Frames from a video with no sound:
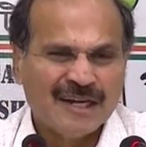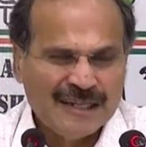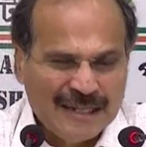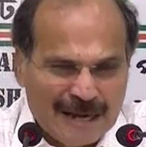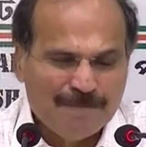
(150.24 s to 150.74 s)

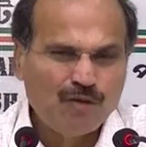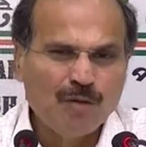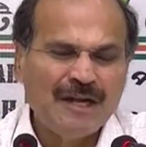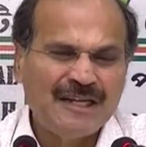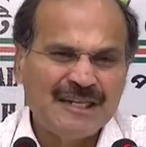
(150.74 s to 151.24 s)
ডিম টু
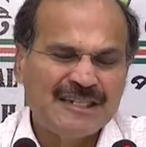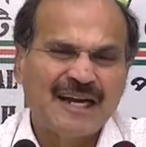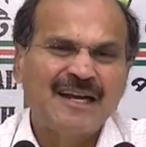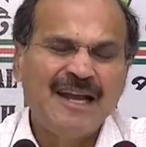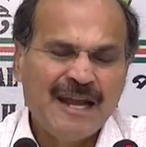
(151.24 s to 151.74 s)
বি টিচার
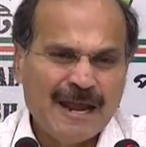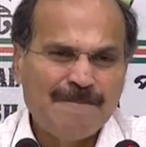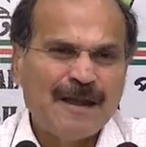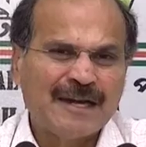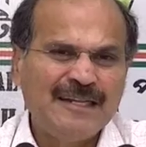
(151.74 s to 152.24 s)

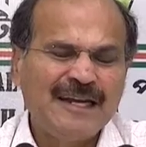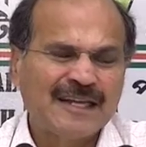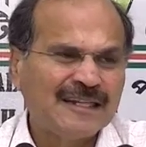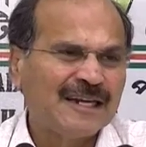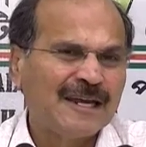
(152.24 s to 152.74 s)
এফেক্ট দিয়ে
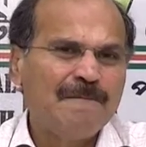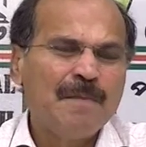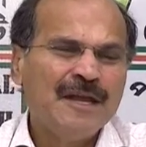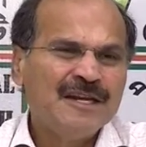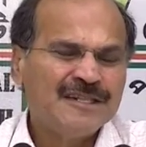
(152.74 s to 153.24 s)
তাদেরকে
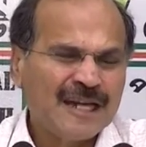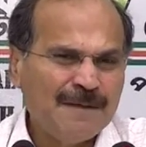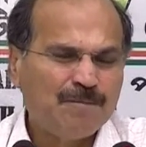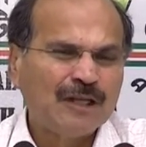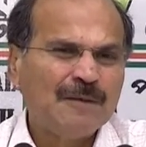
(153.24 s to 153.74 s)
সেই
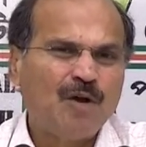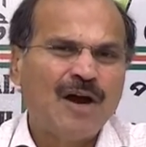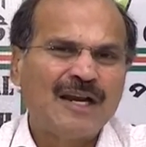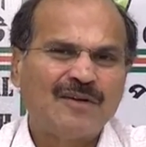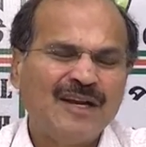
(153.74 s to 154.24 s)
পদে
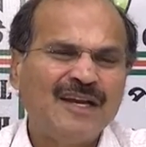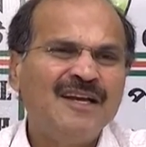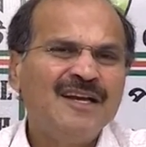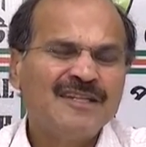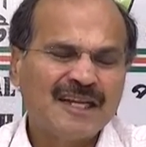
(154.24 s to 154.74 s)
বহাল করে
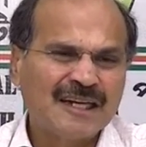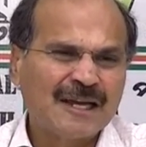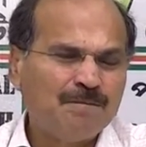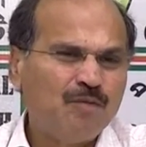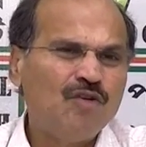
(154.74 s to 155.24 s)
তাদেরকে
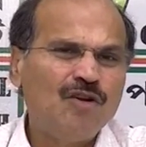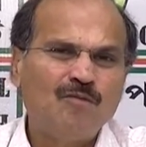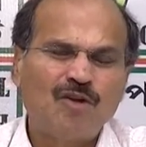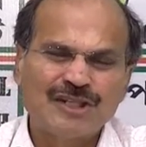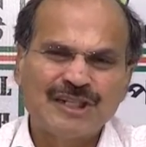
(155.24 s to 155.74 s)
পূর্ণ
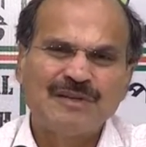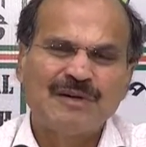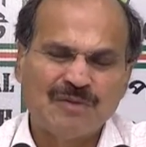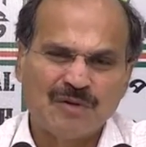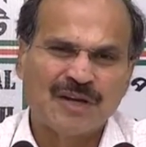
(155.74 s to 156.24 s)
মর্যাদা
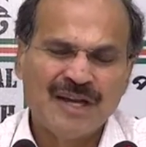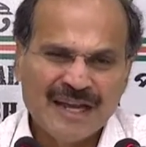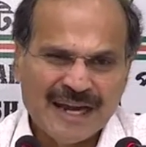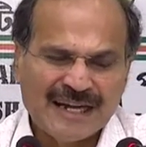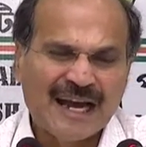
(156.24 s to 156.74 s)
দেওয়া হোক
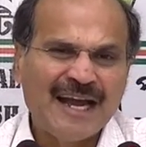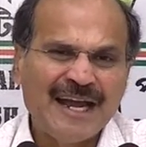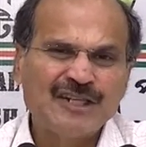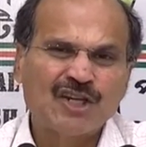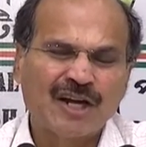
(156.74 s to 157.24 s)
এটা
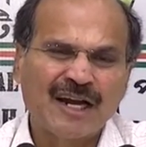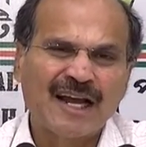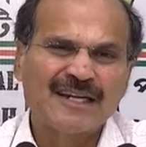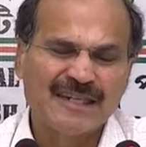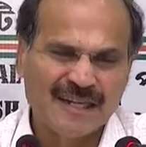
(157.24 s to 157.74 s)
এই সরকারের
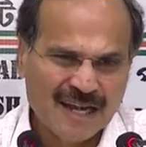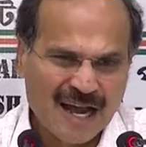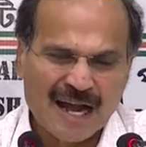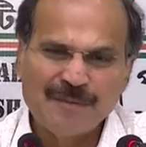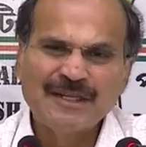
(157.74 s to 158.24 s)
কাছে
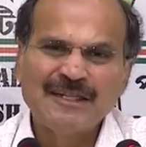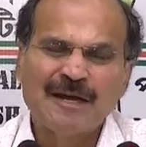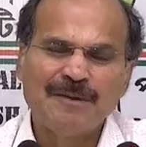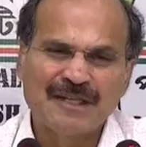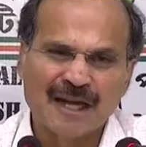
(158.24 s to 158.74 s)
আমাদের
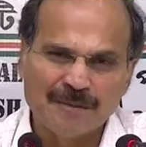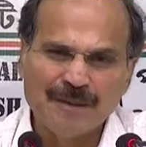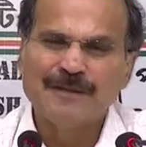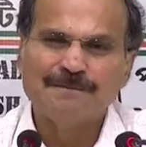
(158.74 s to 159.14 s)
দাবি থাকবে